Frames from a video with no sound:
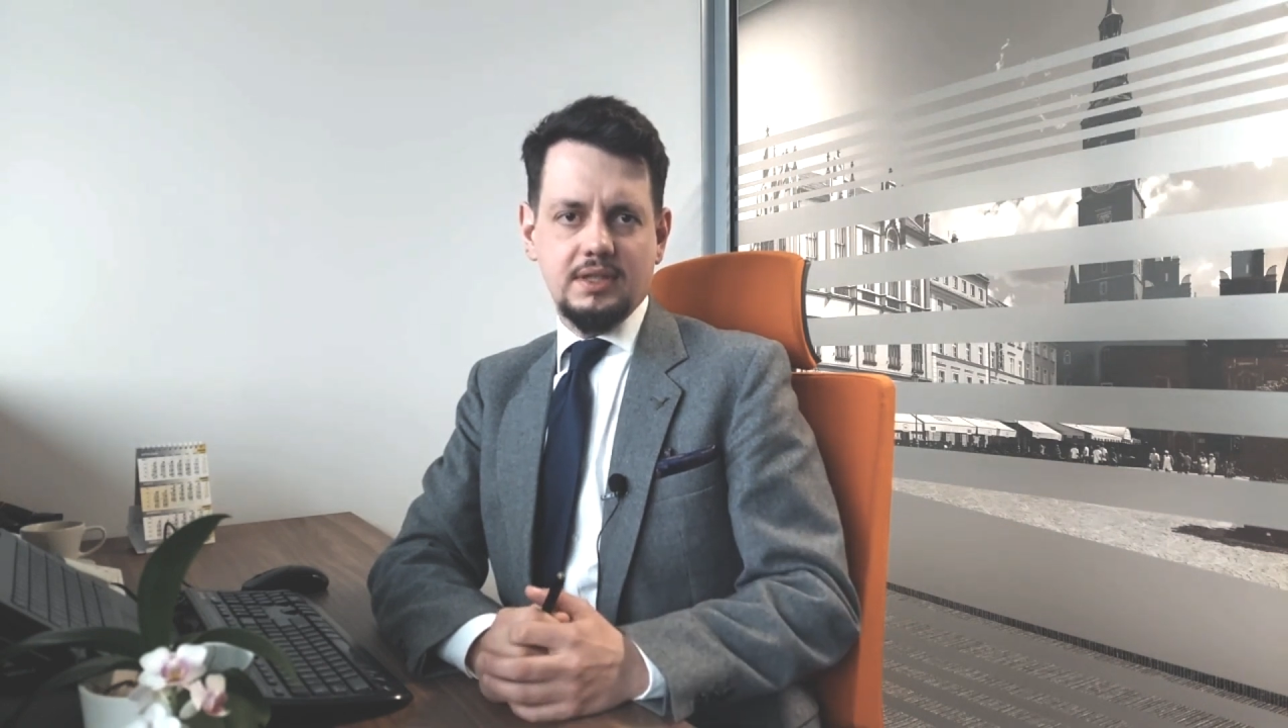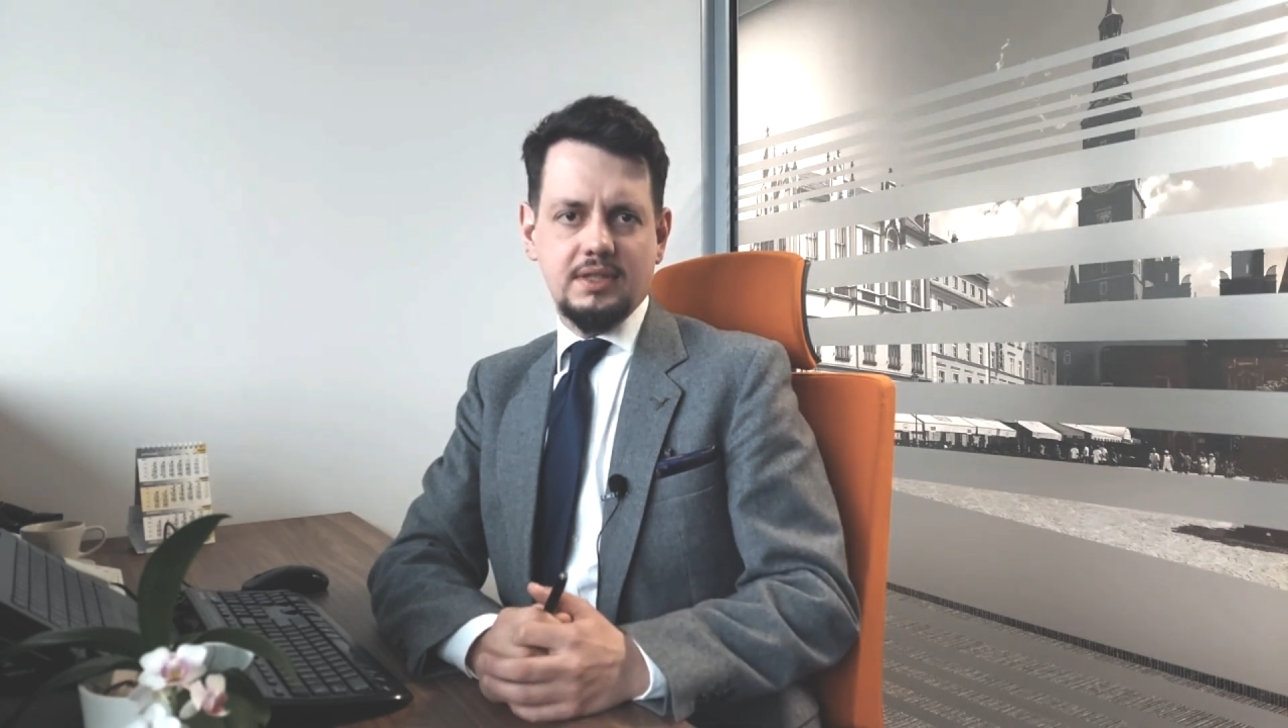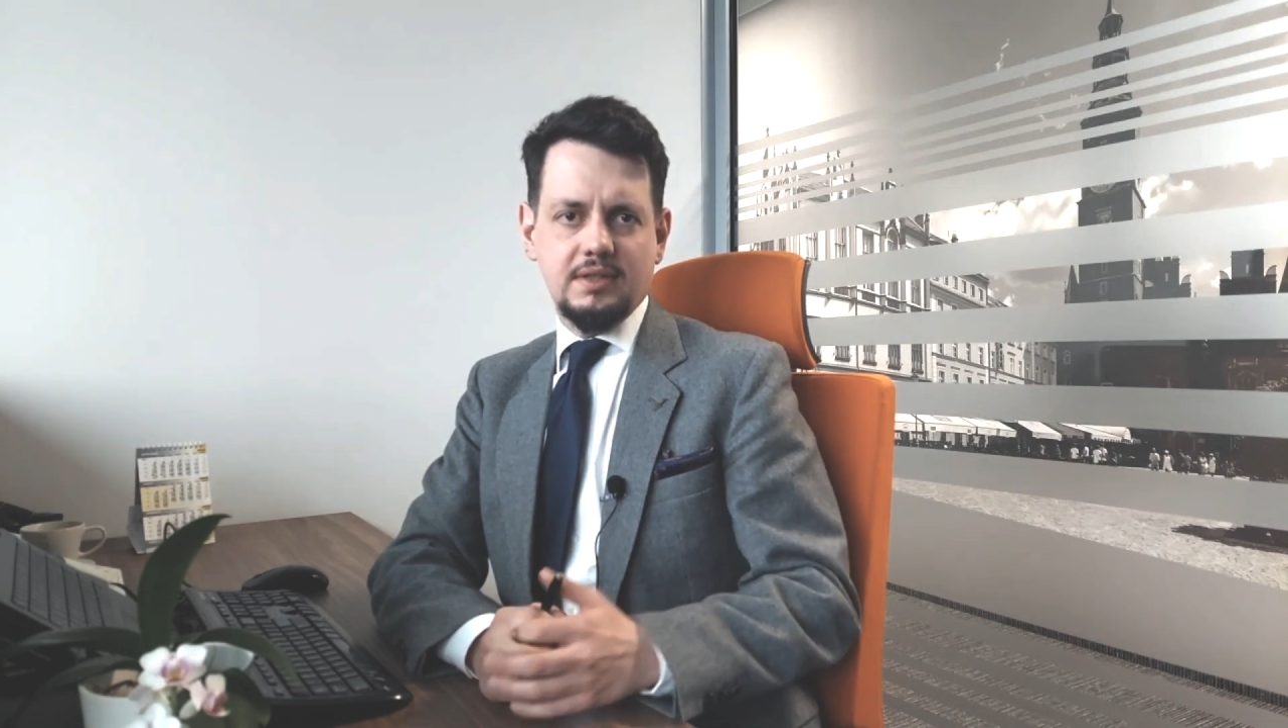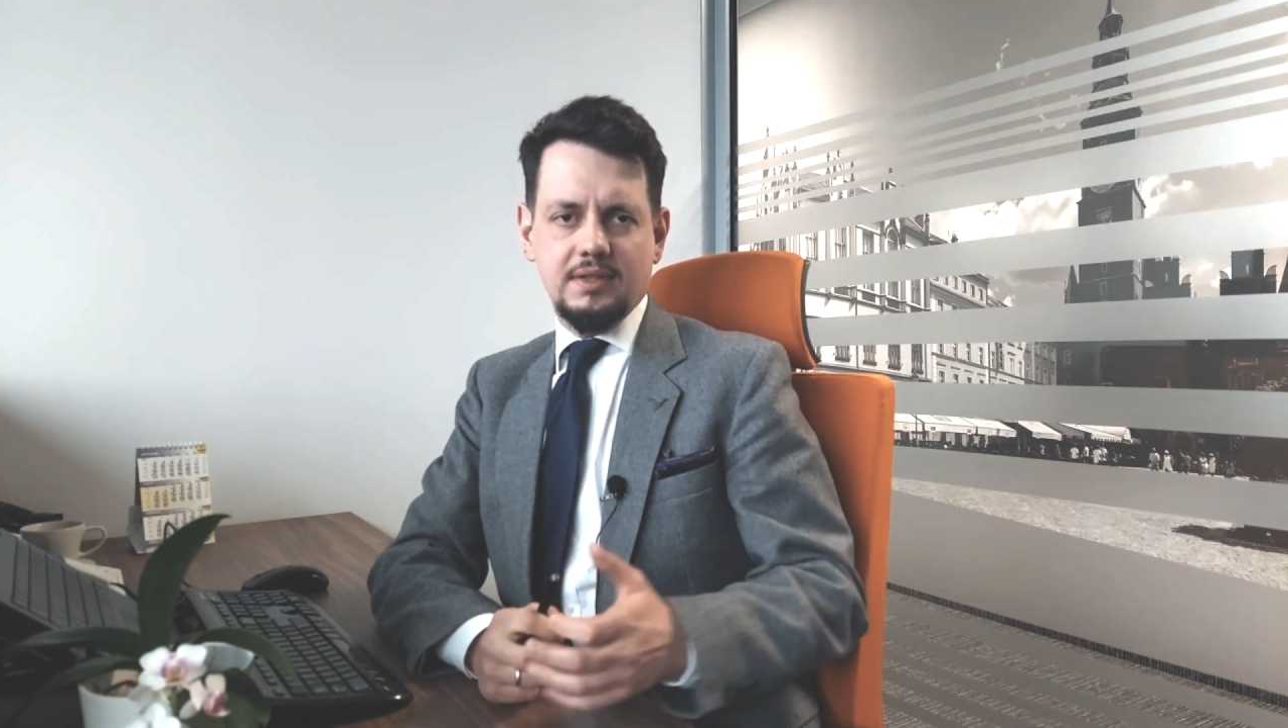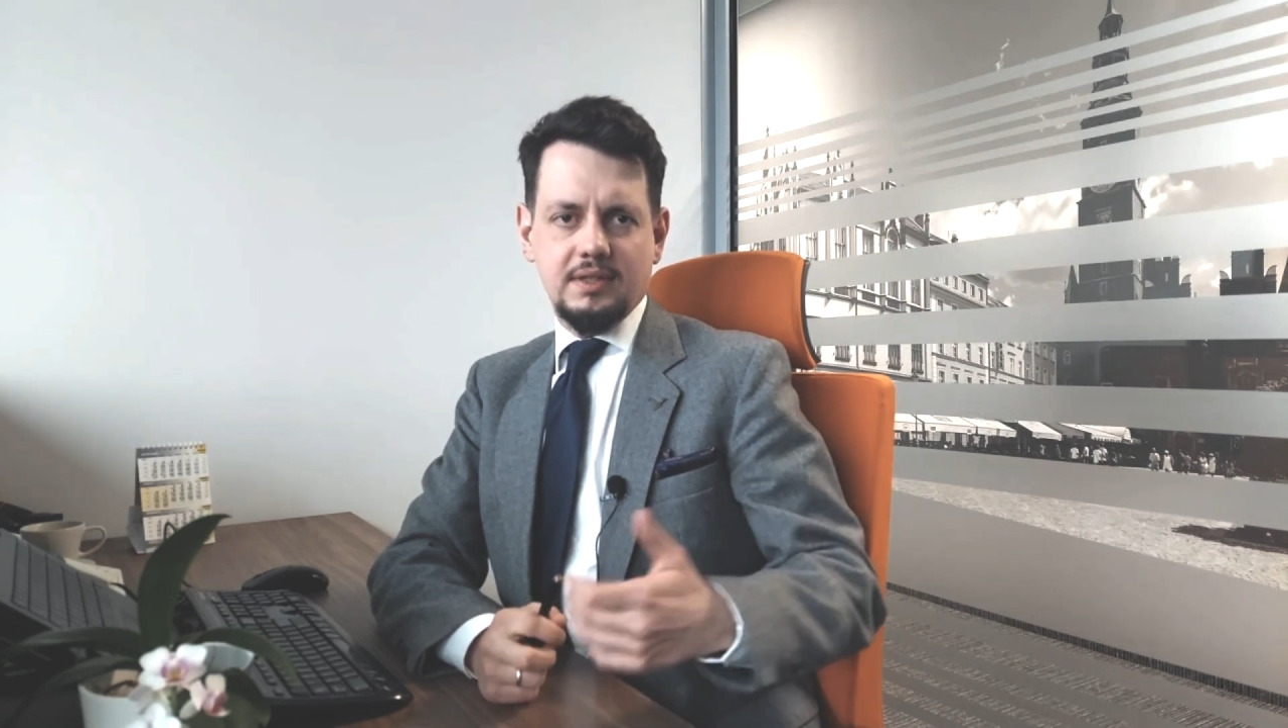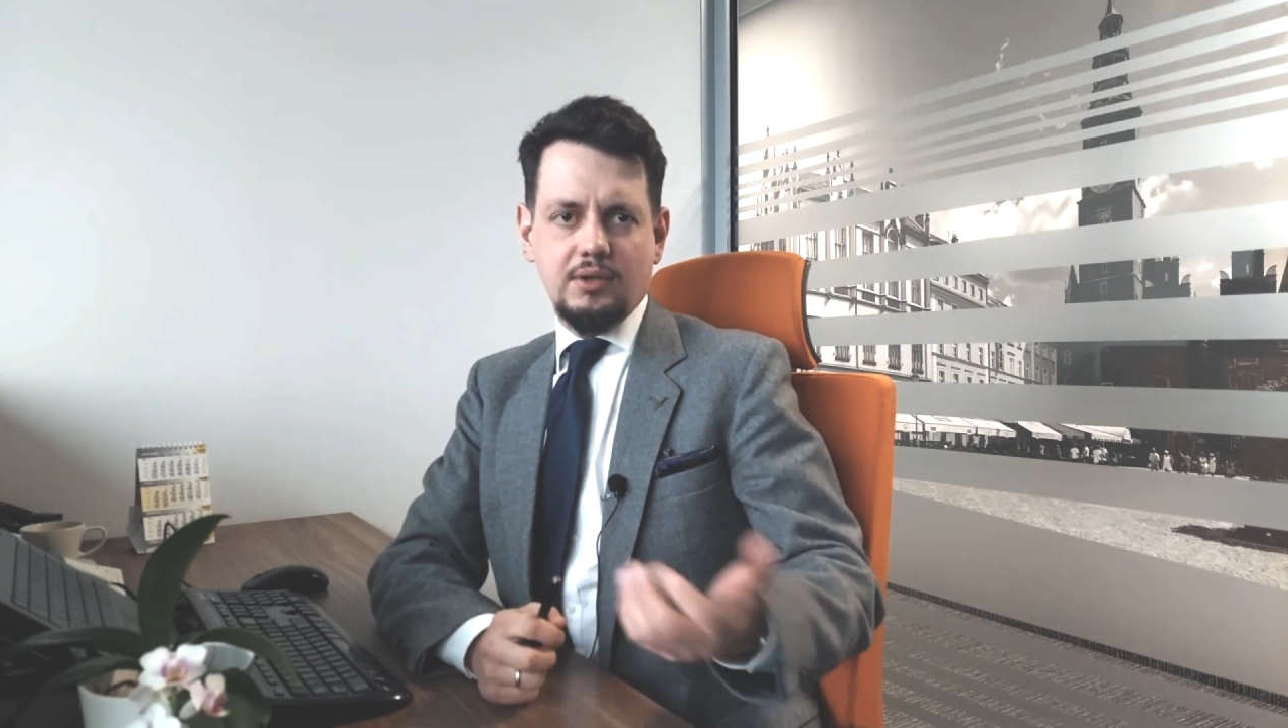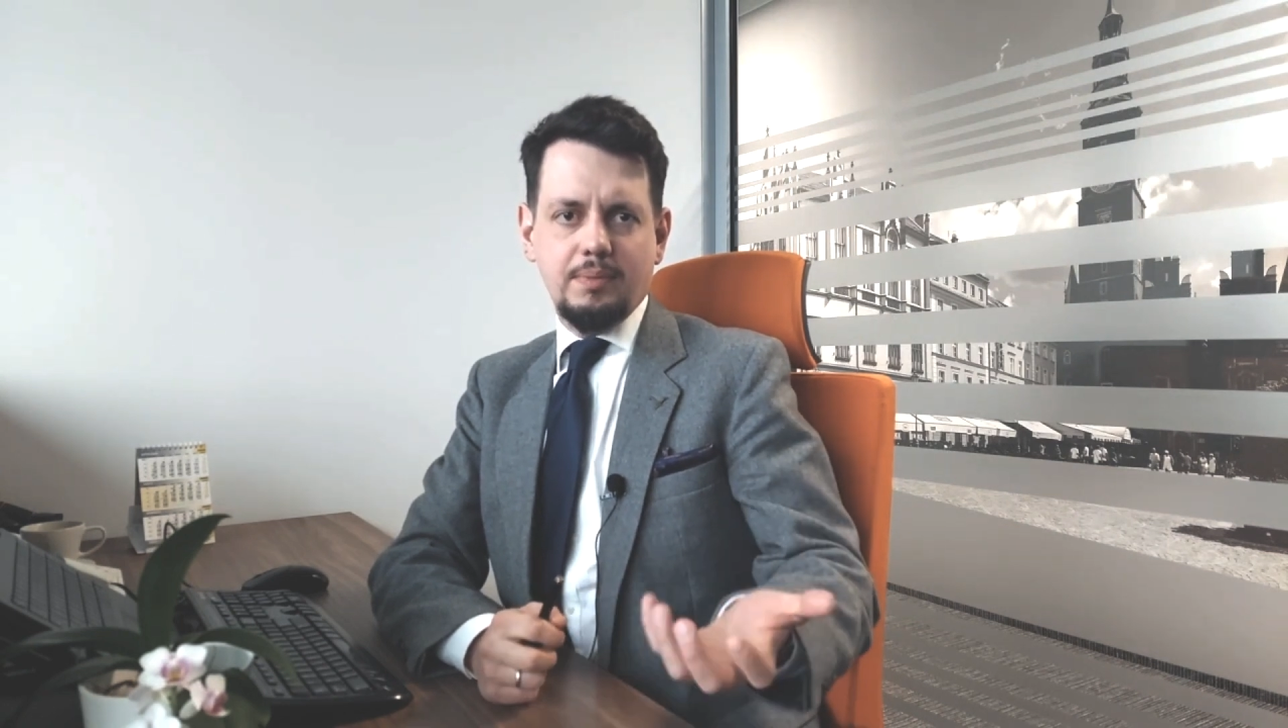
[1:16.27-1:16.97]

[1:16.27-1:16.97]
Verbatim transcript: z,